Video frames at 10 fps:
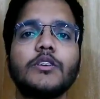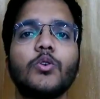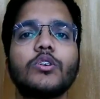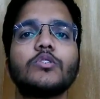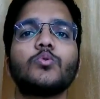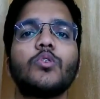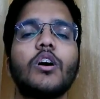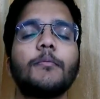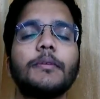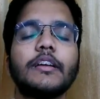जाओगे तो
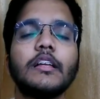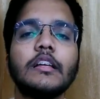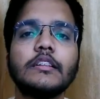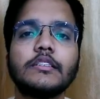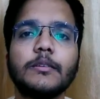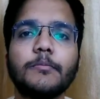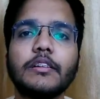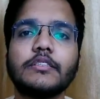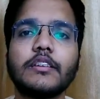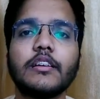वहाँ पे
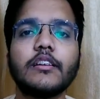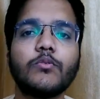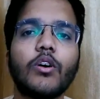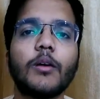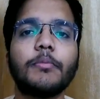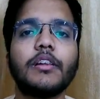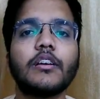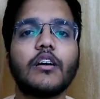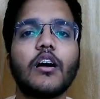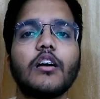सिंपली से वहाँ पे
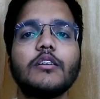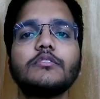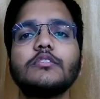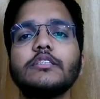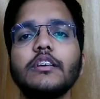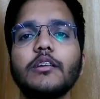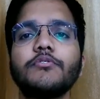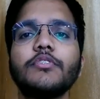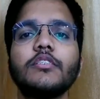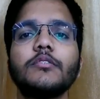लिखा है सी आर
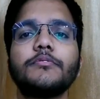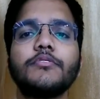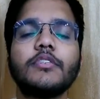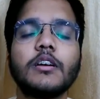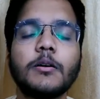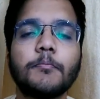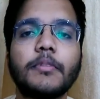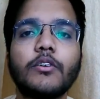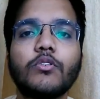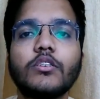पी एफ
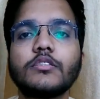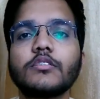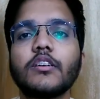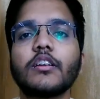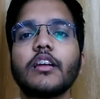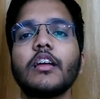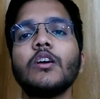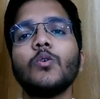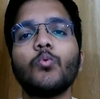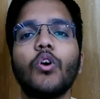ब्रेवर्स करके
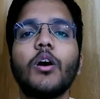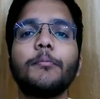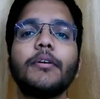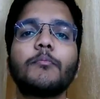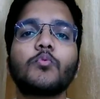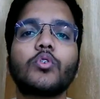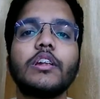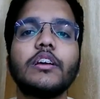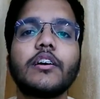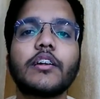वहाँ पे आप
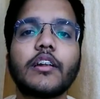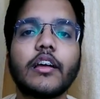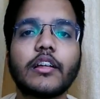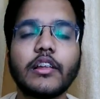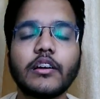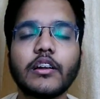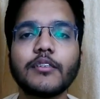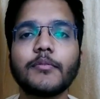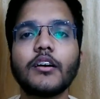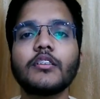क्लिक करना है क्लिक करने
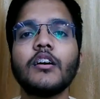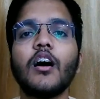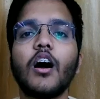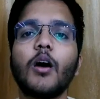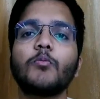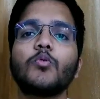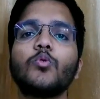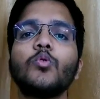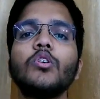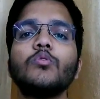के बाद
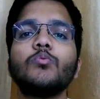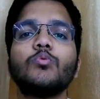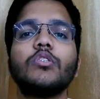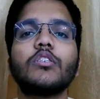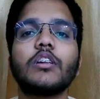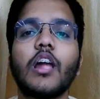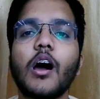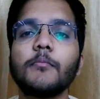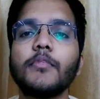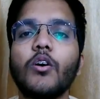आपको उधर
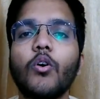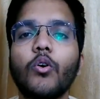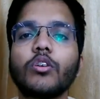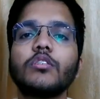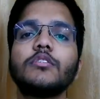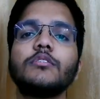नाम और